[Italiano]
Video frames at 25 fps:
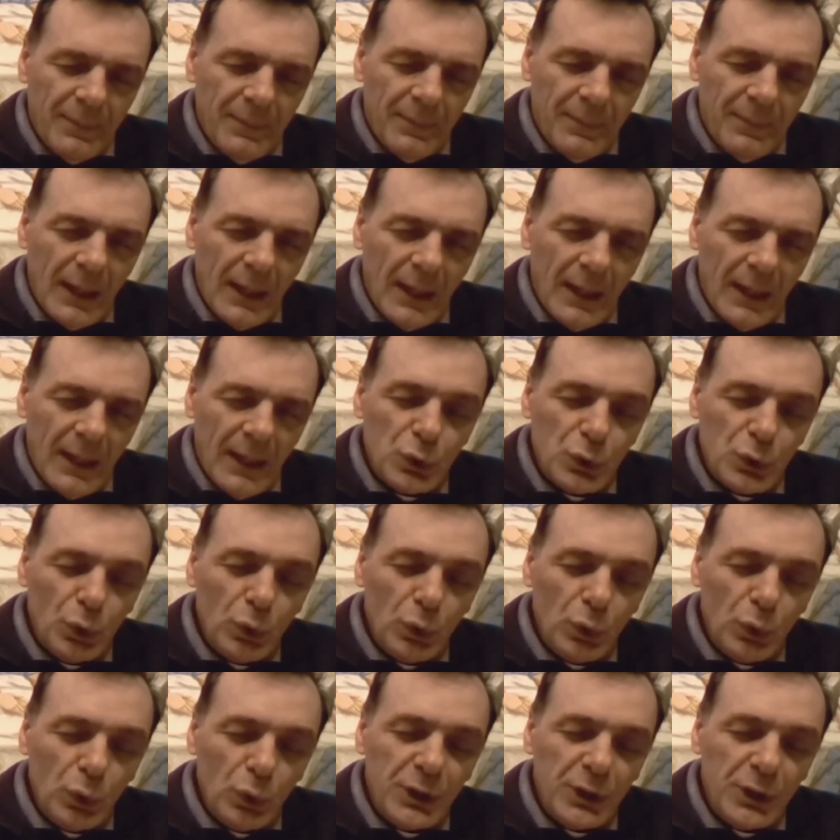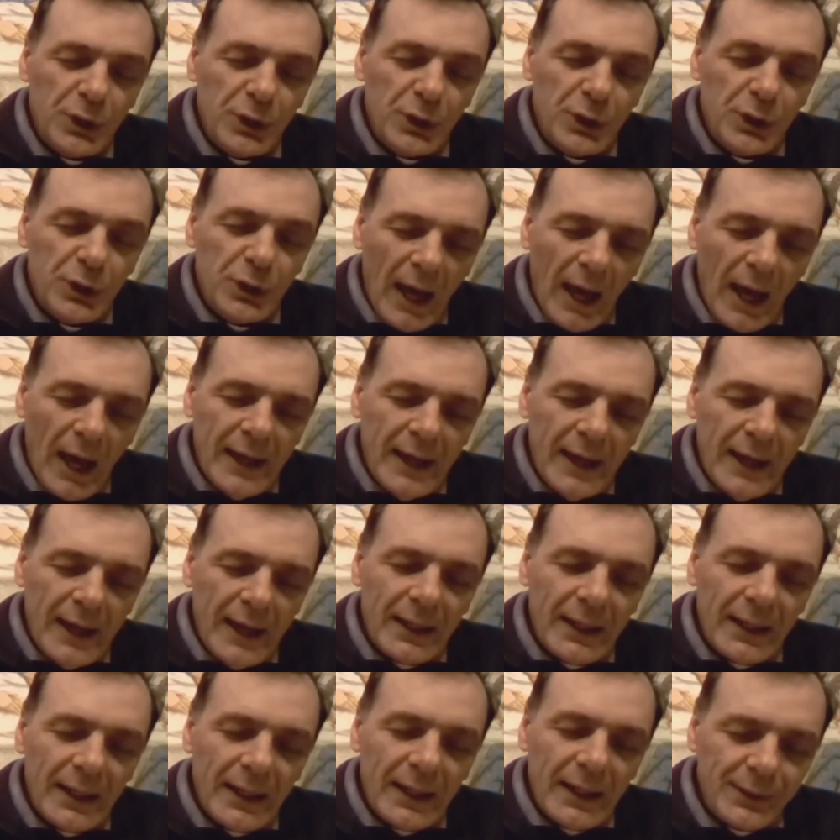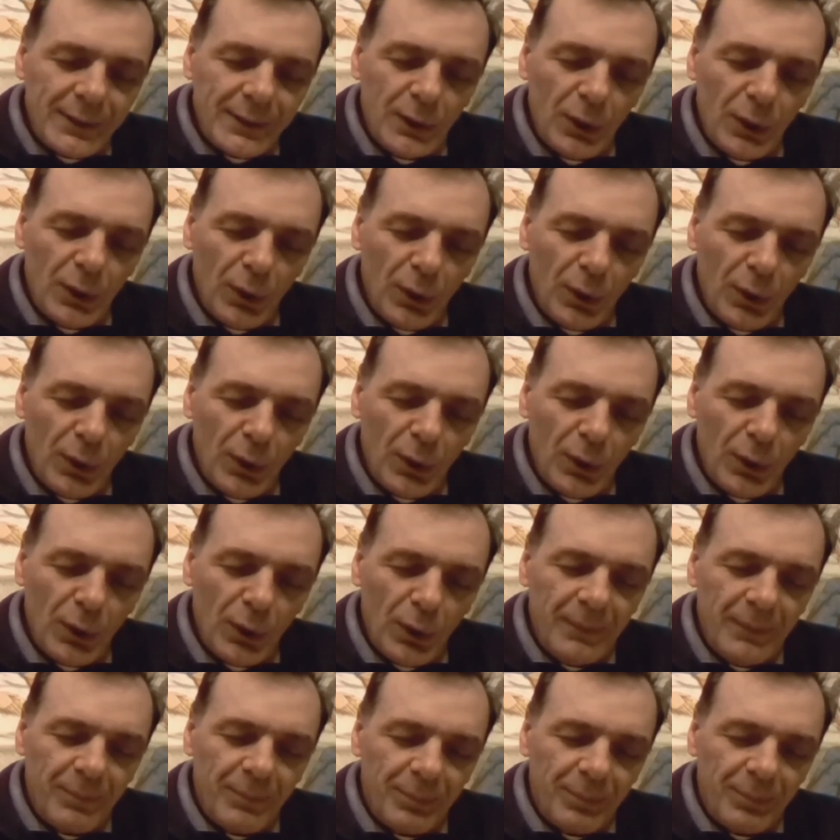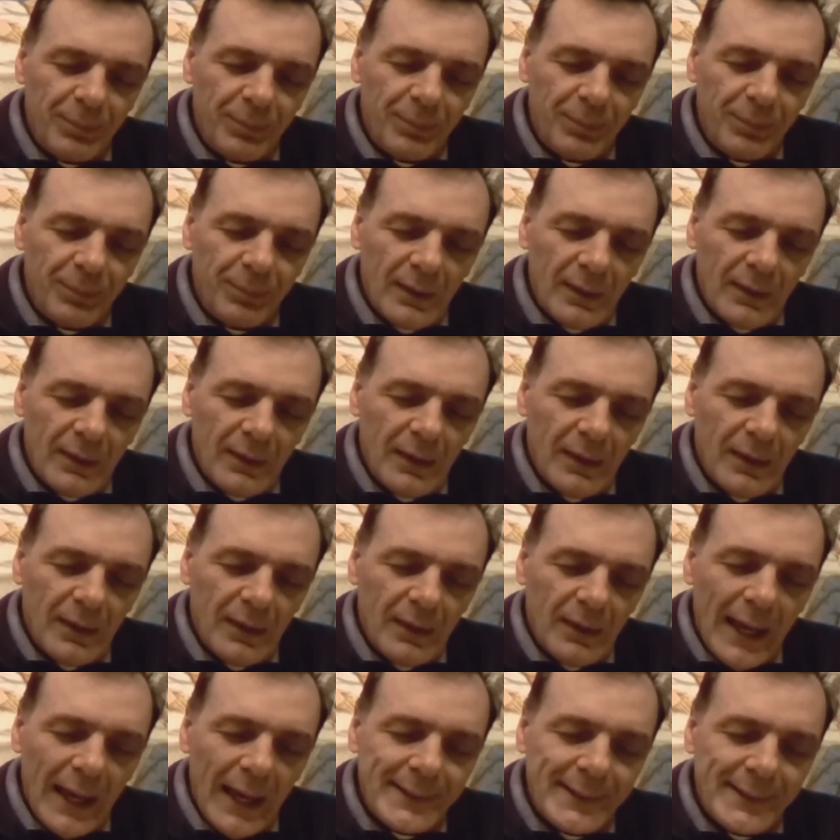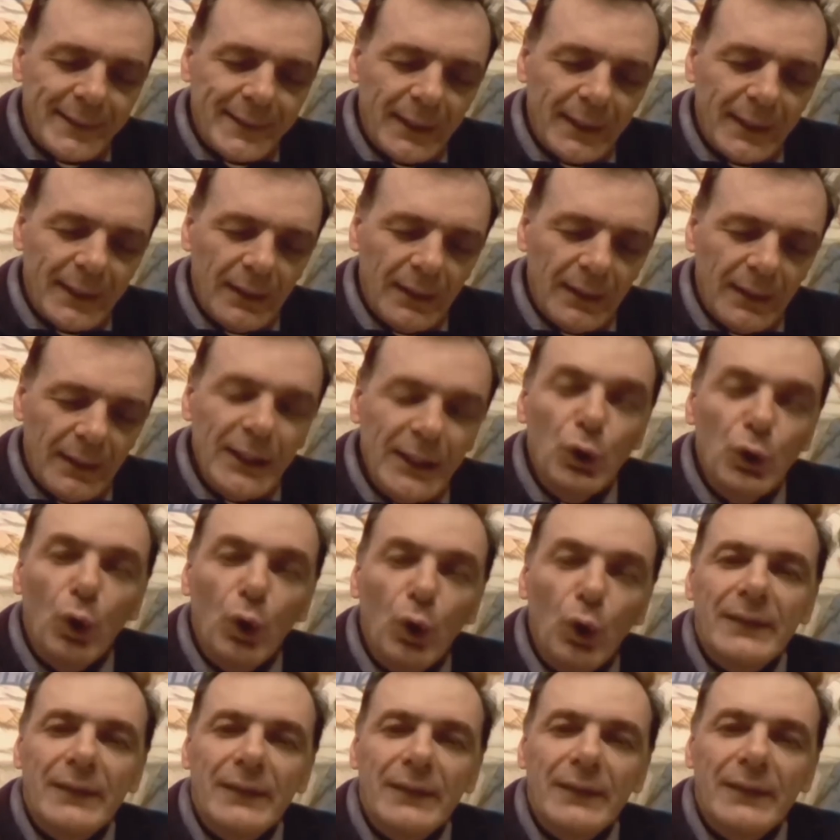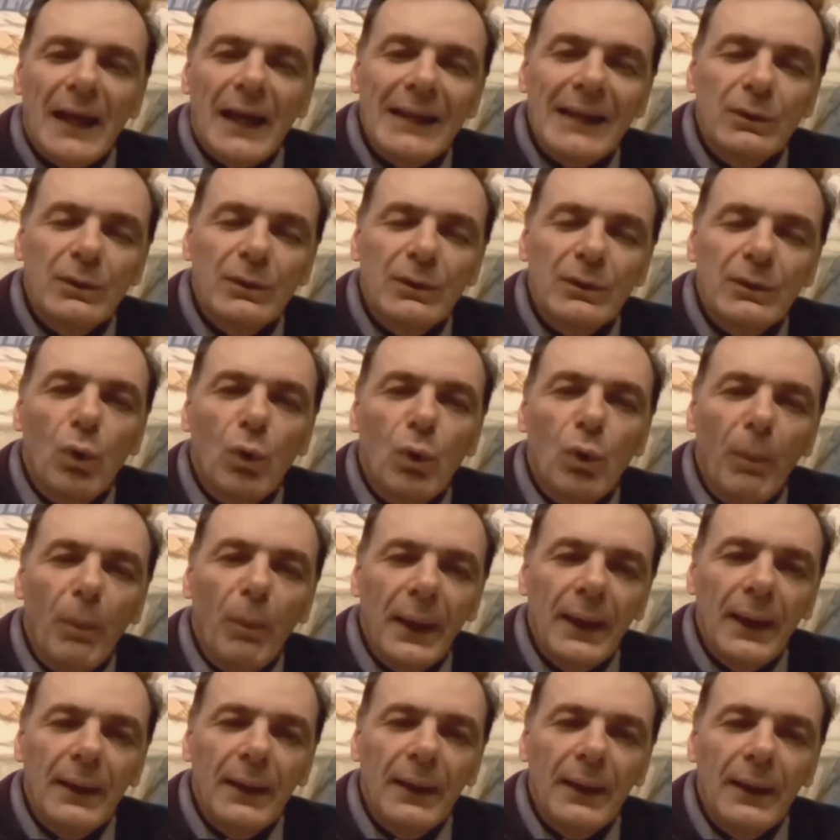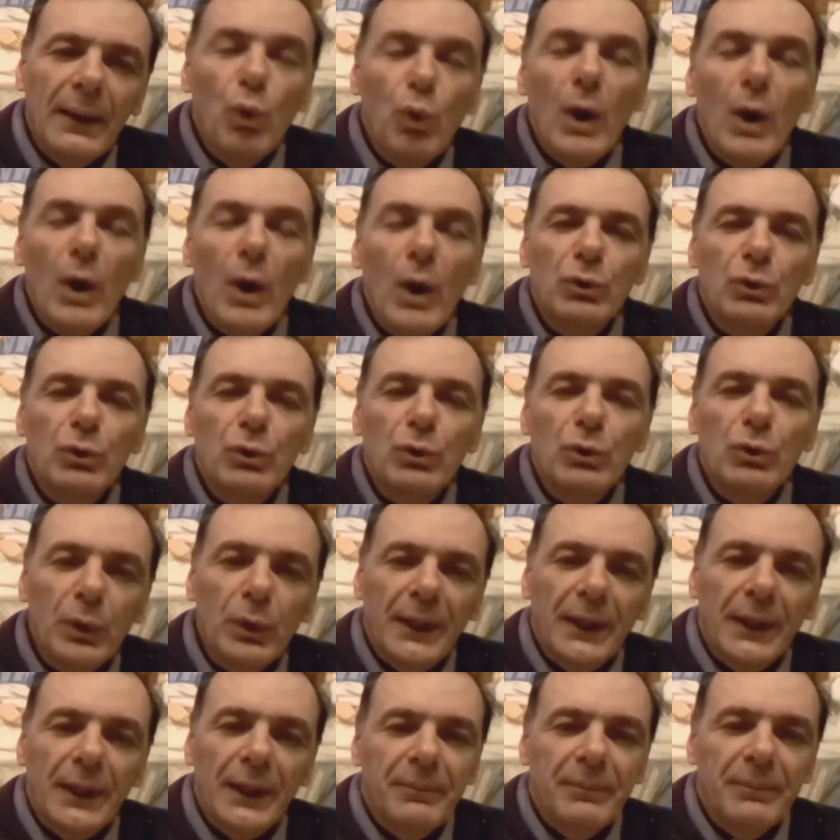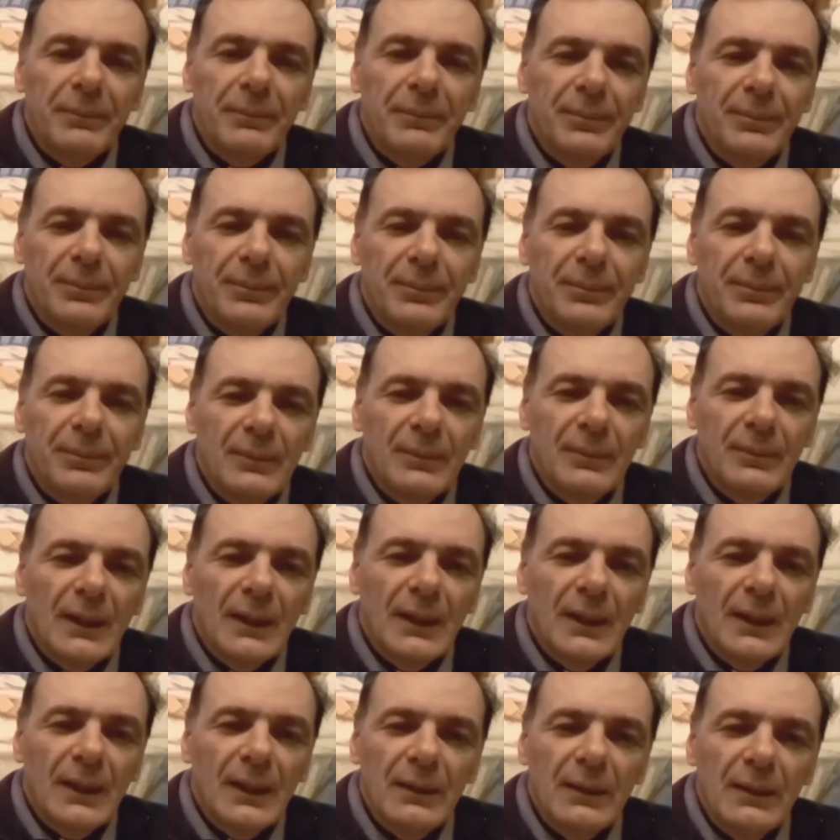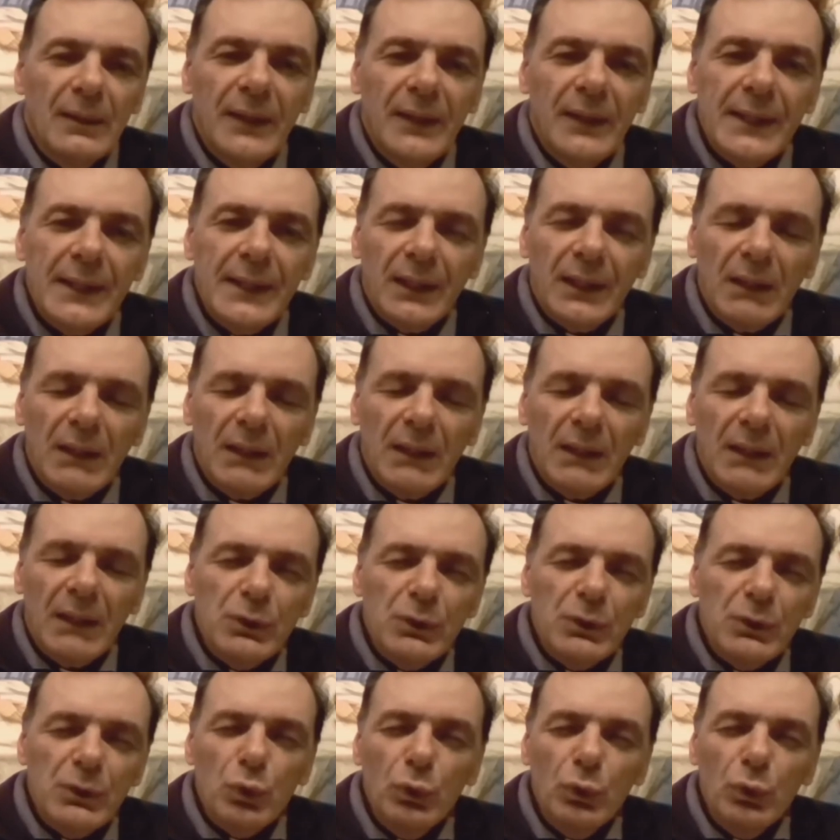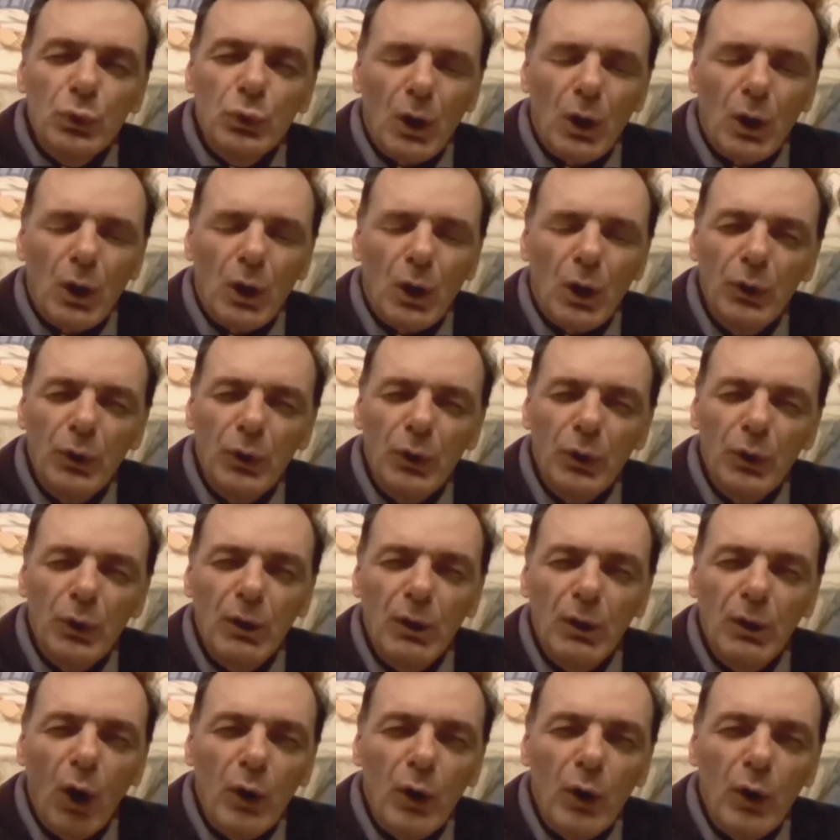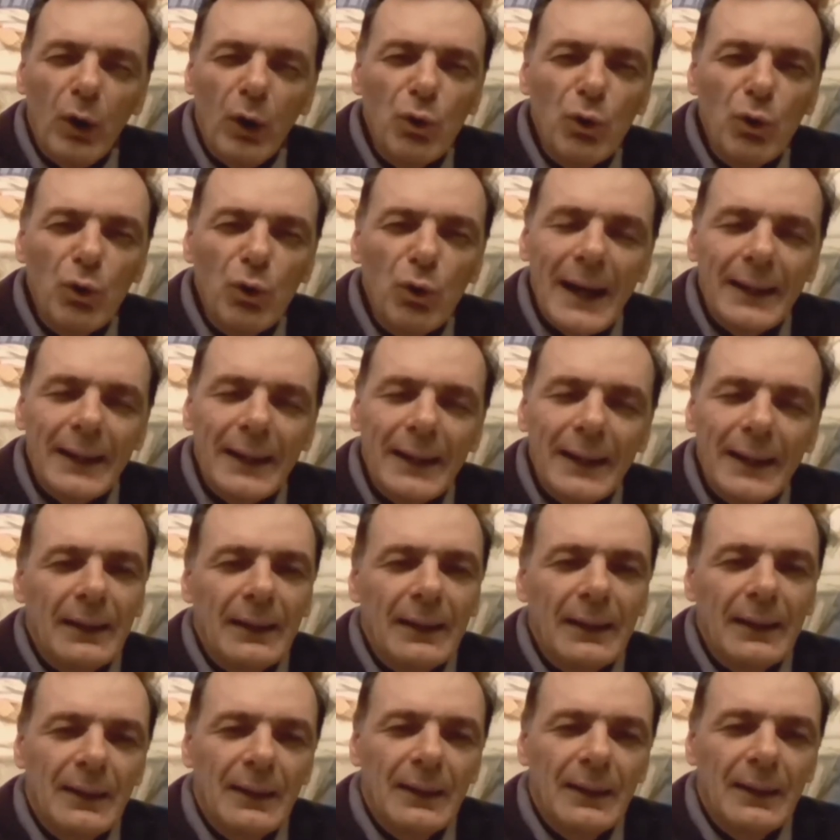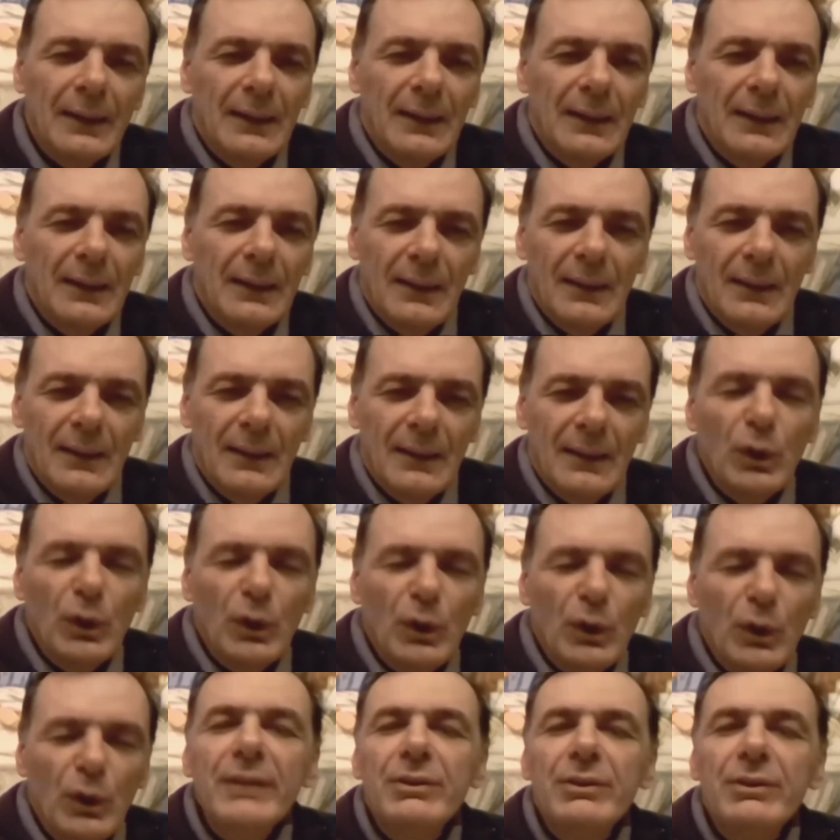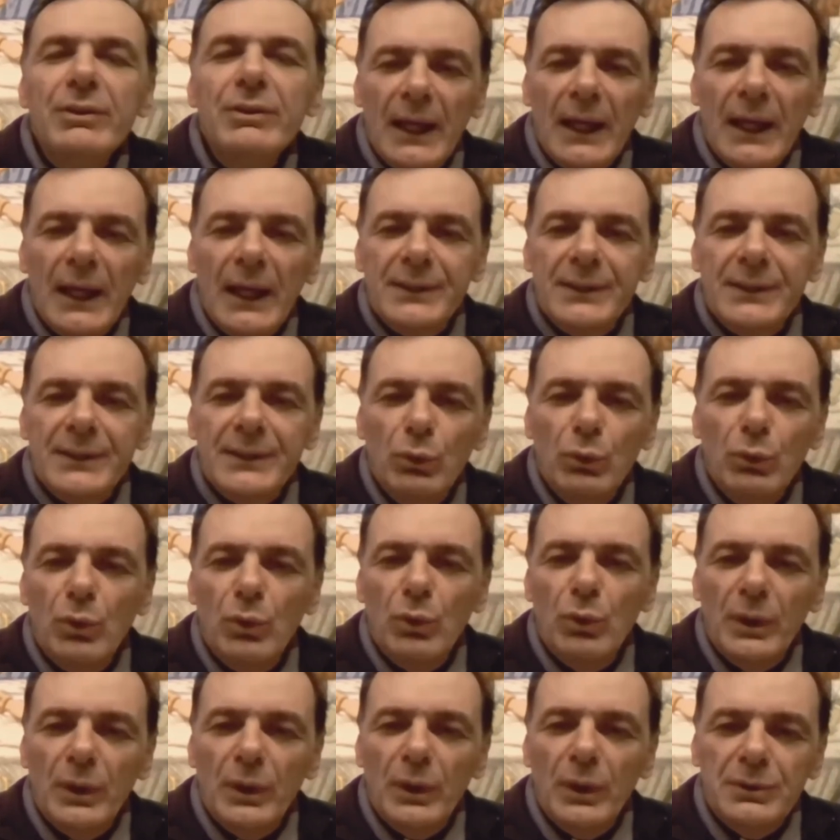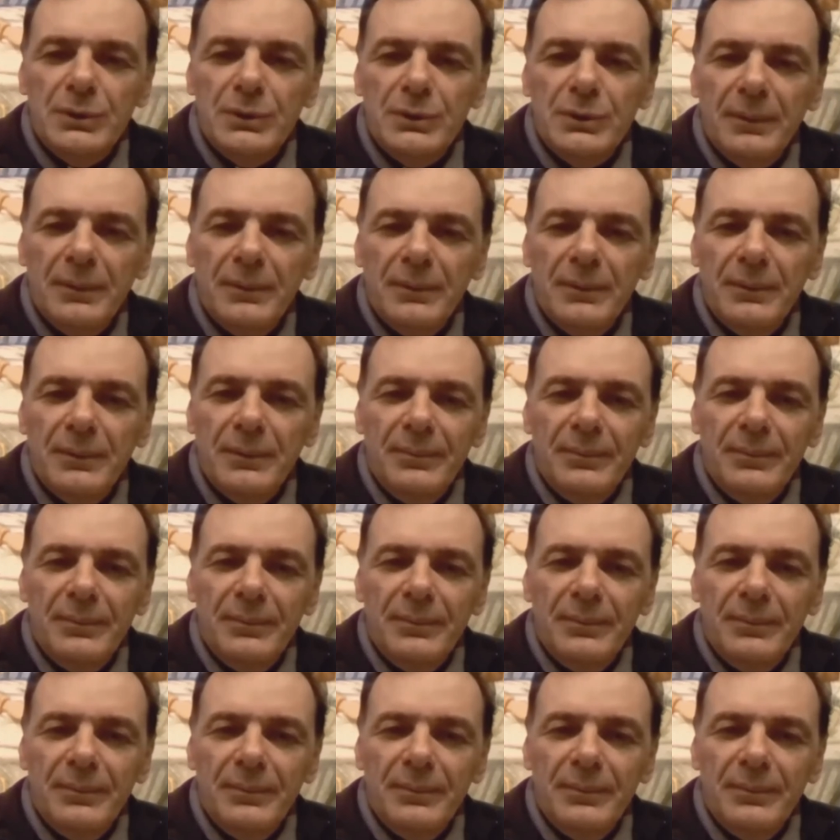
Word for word: Ecco, Gesù si sottrae al rischio di essere idolatrato come guaritore, di essere messo su un trono di gloria umana. Non gli interessa tutto questo.